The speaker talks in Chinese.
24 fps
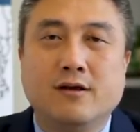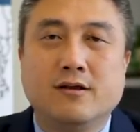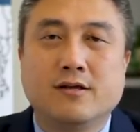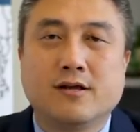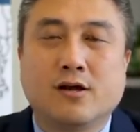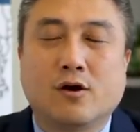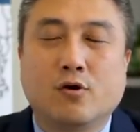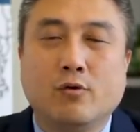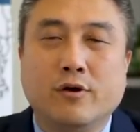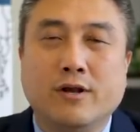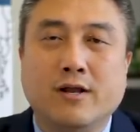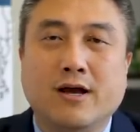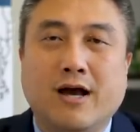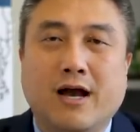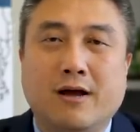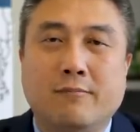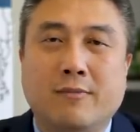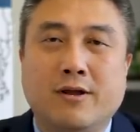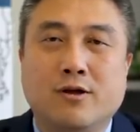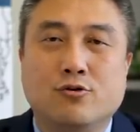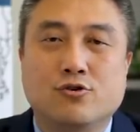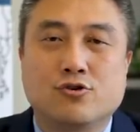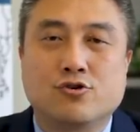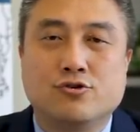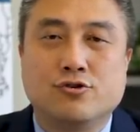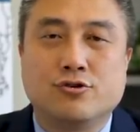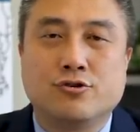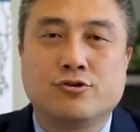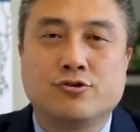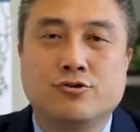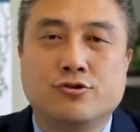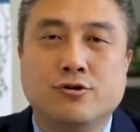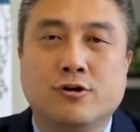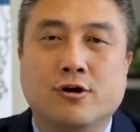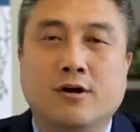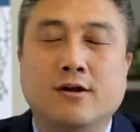这个规定还没有实
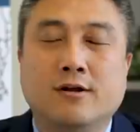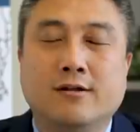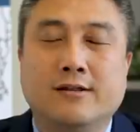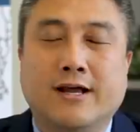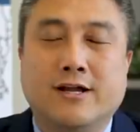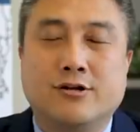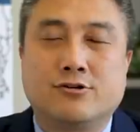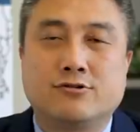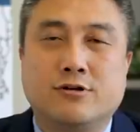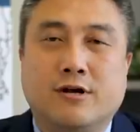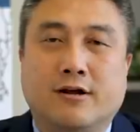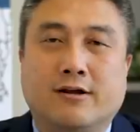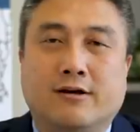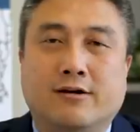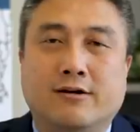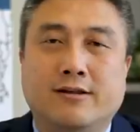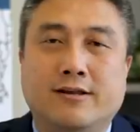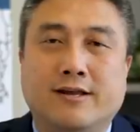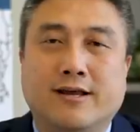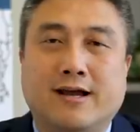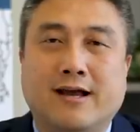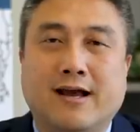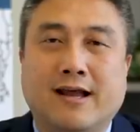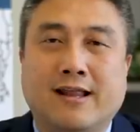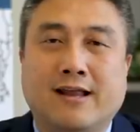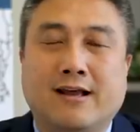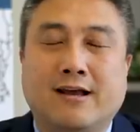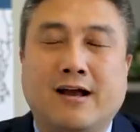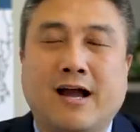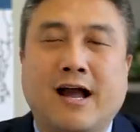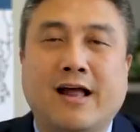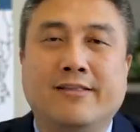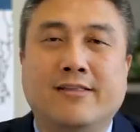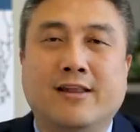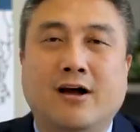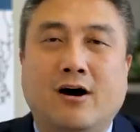施，但至少可以你可以
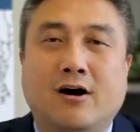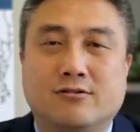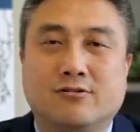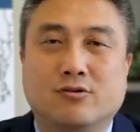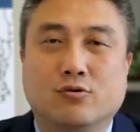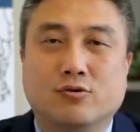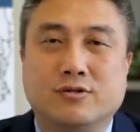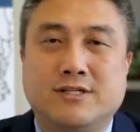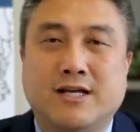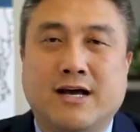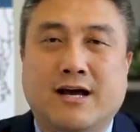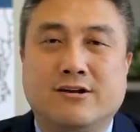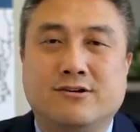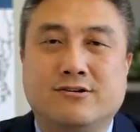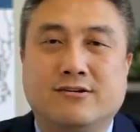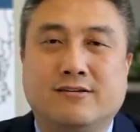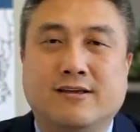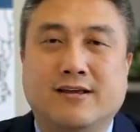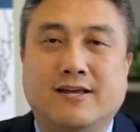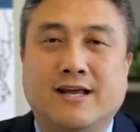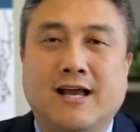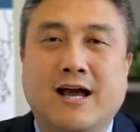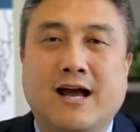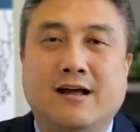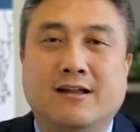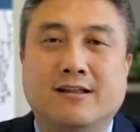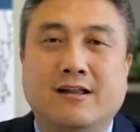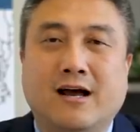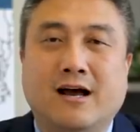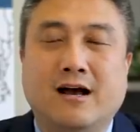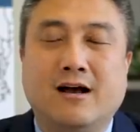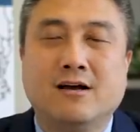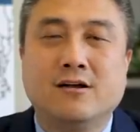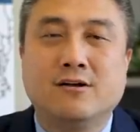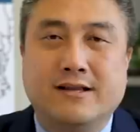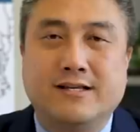看到走向是怎样
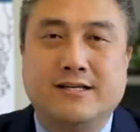的，